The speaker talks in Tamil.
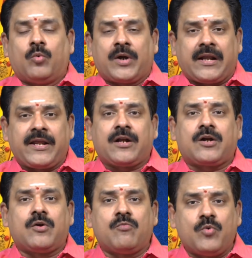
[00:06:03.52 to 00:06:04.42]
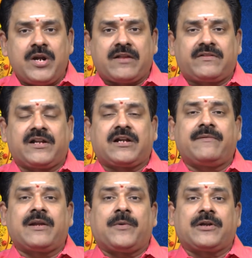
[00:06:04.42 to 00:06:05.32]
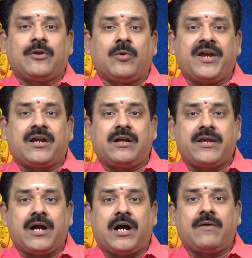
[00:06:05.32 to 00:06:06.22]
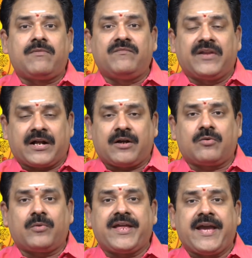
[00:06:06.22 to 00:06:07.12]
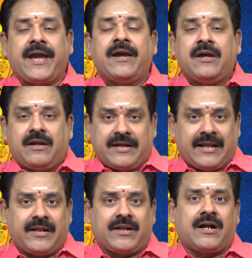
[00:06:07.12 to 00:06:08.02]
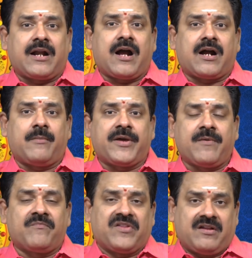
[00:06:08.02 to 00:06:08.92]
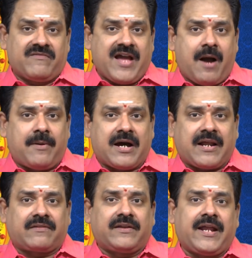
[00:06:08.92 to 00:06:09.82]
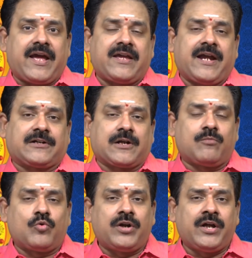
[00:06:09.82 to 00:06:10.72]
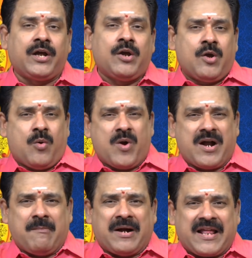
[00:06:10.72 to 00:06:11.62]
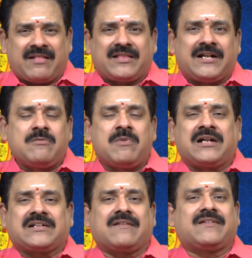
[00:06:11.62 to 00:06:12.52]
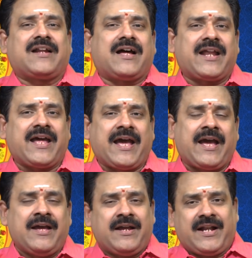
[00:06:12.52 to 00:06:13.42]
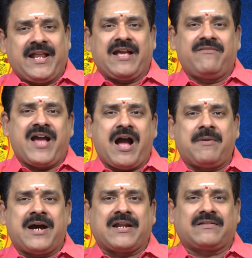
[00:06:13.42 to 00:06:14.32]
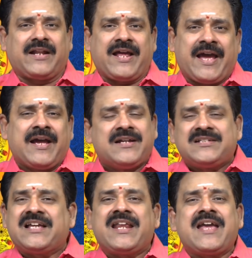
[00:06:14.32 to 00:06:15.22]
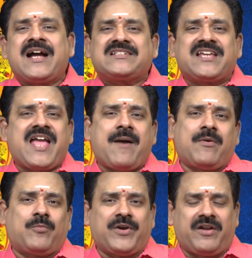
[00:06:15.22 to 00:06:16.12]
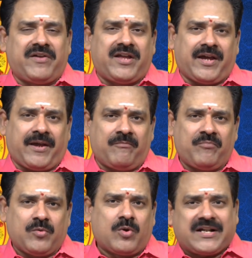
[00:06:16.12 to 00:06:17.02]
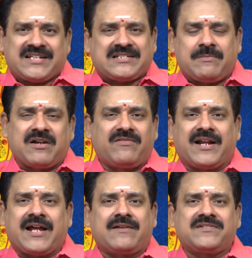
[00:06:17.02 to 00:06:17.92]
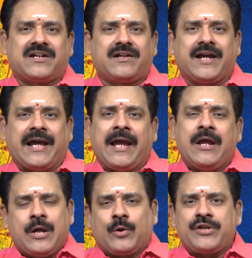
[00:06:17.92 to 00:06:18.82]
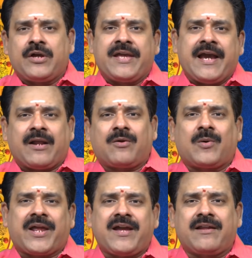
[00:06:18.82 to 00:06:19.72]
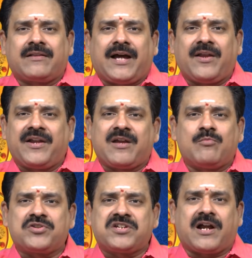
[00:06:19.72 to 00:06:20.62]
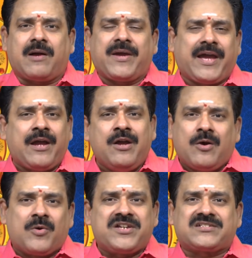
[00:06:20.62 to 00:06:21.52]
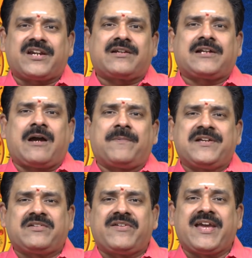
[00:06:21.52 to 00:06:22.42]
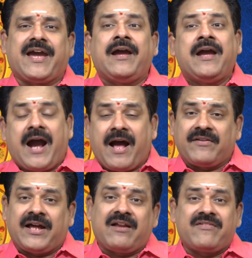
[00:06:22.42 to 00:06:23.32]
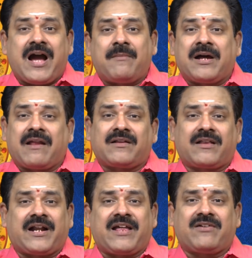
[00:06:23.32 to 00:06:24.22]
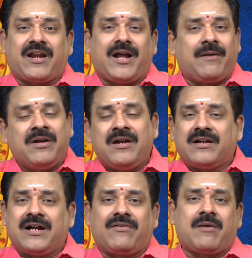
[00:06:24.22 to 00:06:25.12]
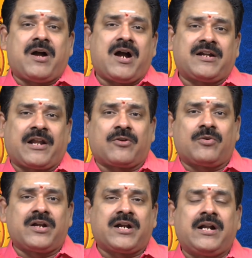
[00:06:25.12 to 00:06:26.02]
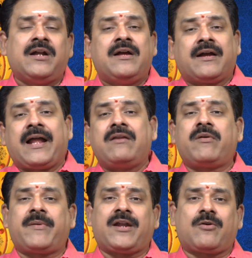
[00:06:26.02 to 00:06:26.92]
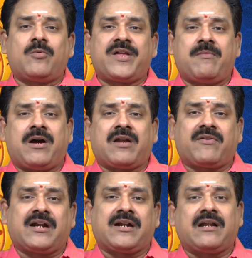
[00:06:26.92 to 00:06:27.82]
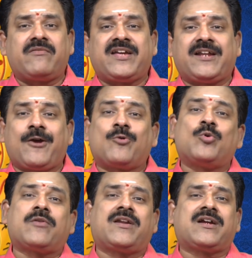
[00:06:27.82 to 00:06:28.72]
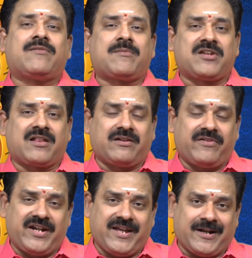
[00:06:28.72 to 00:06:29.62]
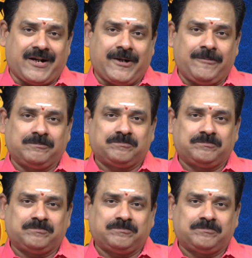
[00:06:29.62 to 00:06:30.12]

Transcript: உடலிற்கும் உள்ளத்திற்கும் ஏற்பட்ட நோய்கள் யாவும் விலகக்கூடிய நல்ல நாளாக அமையும் வியாபாரத்திலே ஏற்றம் உண்டு உங்கள் மன தடுமாற்றத்தினாலே இன்னைக்கு வியாபாரத்தில் சரியாக செய்யாமல் போயிடுவீங்க ஒரு கஸ்டமர் வராரு வச்சுக்கிடுங்க கொஞ்சம் ஏறக்குறைய இருந்தாலும் இன்றைக்கி முடிச்சுக்கலாமே கொஞ்சம் ஸ்ட்ரிக்டாக பேசுவீங்க அதனால் வியாபாரத்தில் தடை வரலாம் கவனமாக நடந்து கொள்ளுங்கள் கல்வி பயிலக்கூடிய மாணவர்கள் கல்வியிலே கூடுதல் கவனம் செலுத்த வேண்டிய நாள்